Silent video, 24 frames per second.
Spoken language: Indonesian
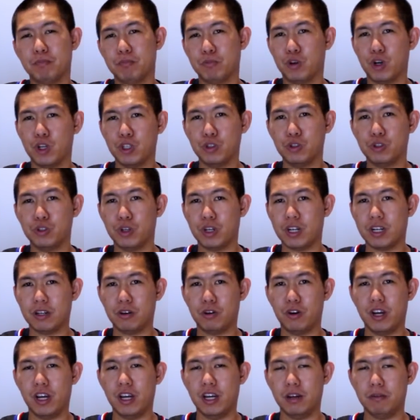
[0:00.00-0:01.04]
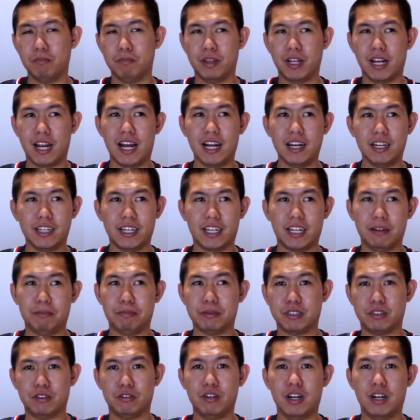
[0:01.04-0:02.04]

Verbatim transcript: gue jujur gue bilang di Clippers